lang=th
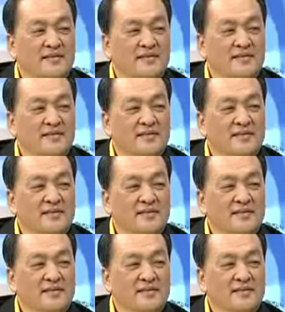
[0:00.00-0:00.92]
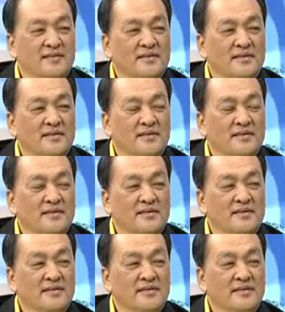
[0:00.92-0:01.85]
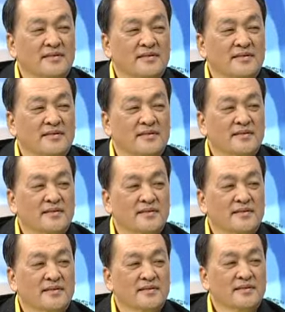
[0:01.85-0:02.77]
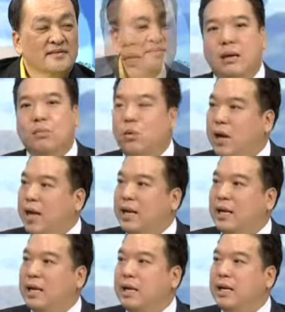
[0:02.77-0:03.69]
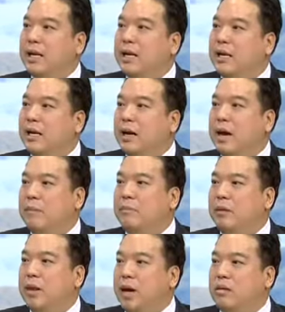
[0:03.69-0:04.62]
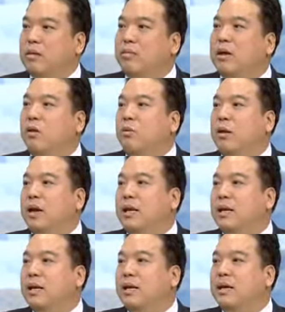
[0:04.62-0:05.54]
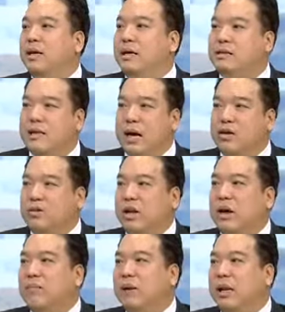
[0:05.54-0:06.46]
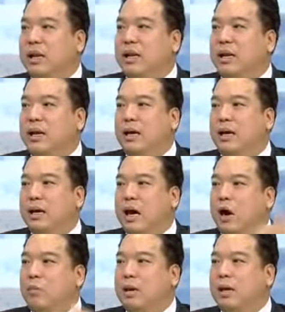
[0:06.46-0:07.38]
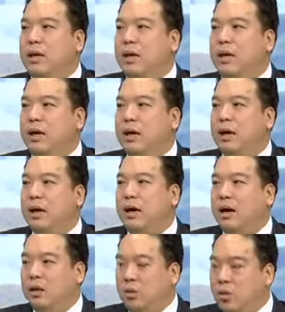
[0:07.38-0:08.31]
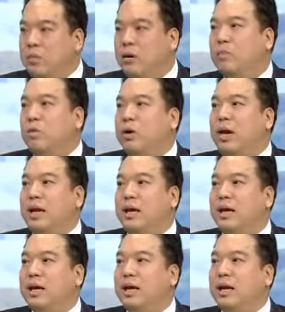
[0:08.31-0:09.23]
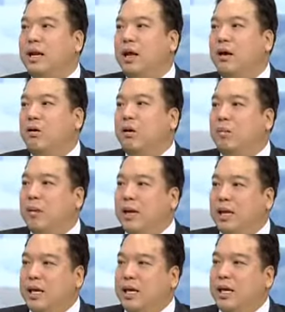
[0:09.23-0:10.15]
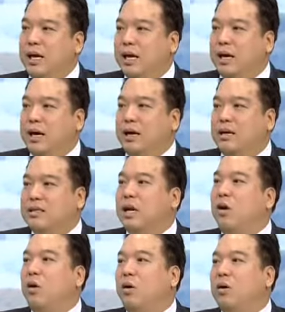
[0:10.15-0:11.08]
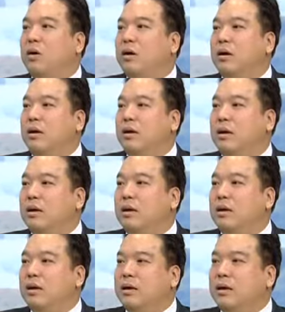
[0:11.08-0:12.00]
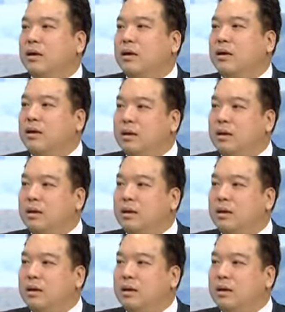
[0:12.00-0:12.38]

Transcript: โครงการที่จะนำร่องของภาครัฐเนี่ยก็คือแทรมที่ภูเก็ตนะครับ50กิโลเมตรจากสนามบินเข้ามาที่ตัวเมืองภูเก็ต แล้วก็ไปที่ฉลองอ๋อแบบนี้นักท่องเที่ยวก็สะดวก